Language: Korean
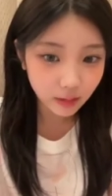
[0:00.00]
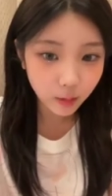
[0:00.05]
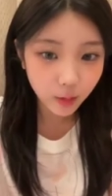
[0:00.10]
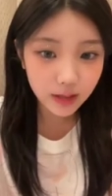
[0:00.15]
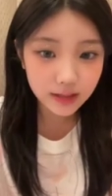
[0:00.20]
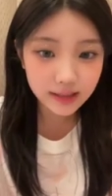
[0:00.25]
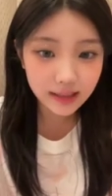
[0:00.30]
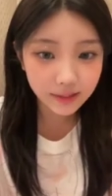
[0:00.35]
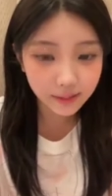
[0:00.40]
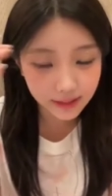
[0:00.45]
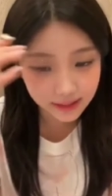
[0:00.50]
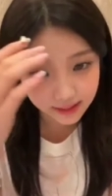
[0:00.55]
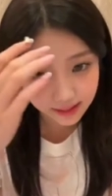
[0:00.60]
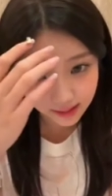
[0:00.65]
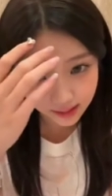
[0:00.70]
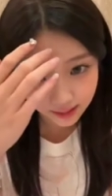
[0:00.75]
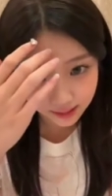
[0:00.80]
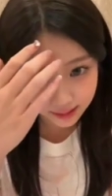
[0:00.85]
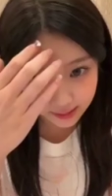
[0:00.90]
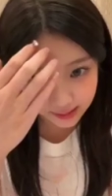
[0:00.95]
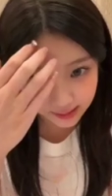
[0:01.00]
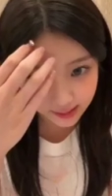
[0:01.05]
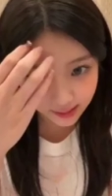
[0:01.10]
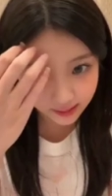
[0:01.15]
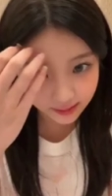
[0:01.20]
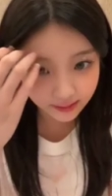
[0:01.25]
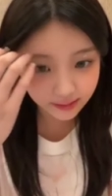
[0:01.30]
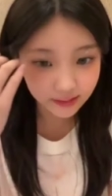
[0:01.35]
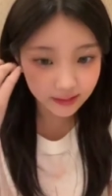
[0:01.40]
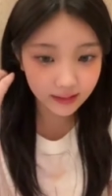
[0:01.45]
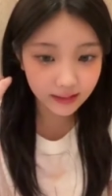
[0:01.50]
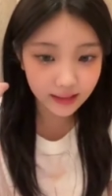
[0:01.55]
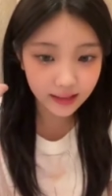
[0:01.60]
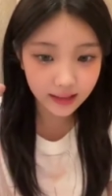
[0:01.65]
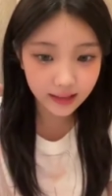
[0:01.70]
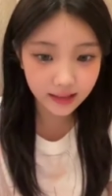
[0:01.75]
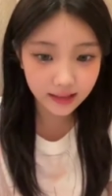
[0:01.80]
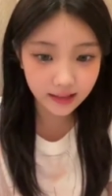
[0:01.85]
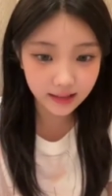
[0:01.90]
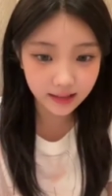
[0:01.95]
화살 맞는 거였어?
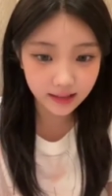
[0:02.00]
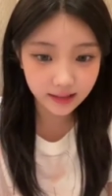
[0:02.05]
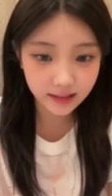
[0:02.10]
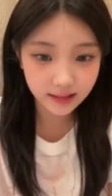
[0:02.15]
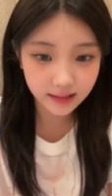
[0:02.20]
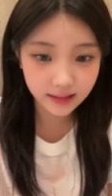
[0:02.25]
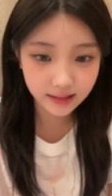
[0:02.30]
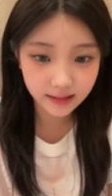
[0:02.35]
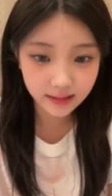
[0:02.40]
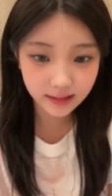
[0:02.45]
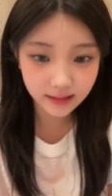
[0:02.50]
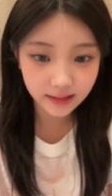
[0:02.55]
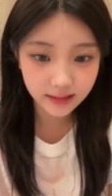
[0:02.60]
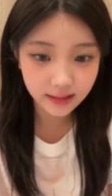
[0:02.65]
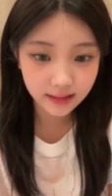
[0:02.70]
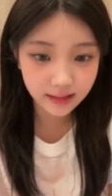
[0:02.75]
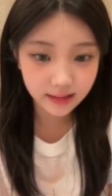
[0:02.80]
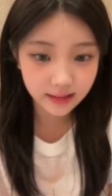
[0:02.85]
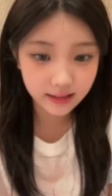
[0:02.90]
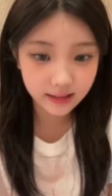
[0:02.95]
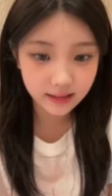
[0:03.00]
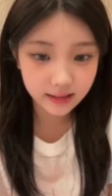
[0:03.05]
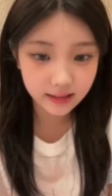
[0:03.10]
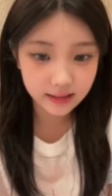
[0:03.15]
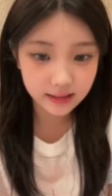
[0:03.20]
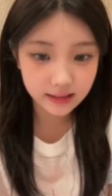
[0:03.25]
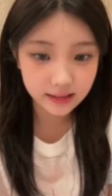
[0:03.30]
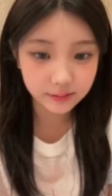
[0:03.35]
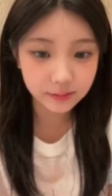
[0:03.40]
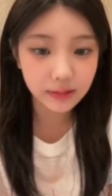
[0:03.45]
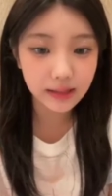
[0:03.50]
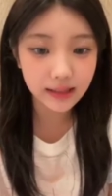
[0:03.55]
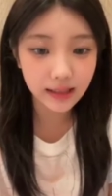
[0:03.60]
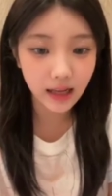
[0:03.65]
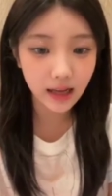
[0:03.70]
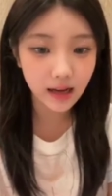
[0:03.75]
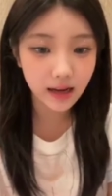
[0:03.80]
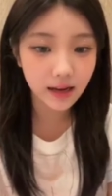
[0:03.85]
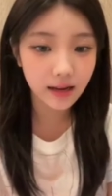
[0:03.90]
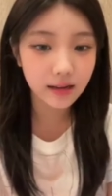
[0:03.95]
네.
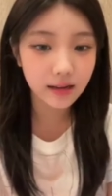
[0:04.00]
그렇습니다.